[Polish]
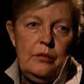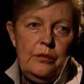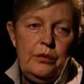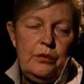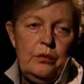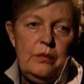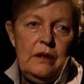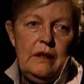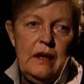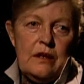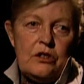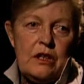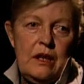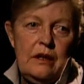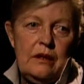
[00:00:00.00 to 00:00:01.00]
próby
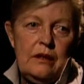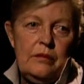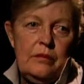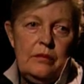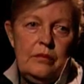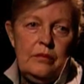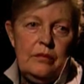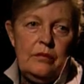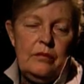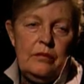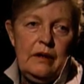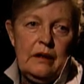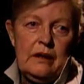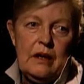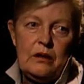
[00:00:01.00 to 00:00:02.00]
nasze, y,
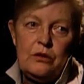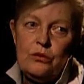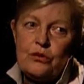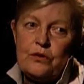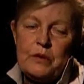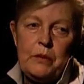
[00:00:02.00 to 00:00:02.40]
tak jak już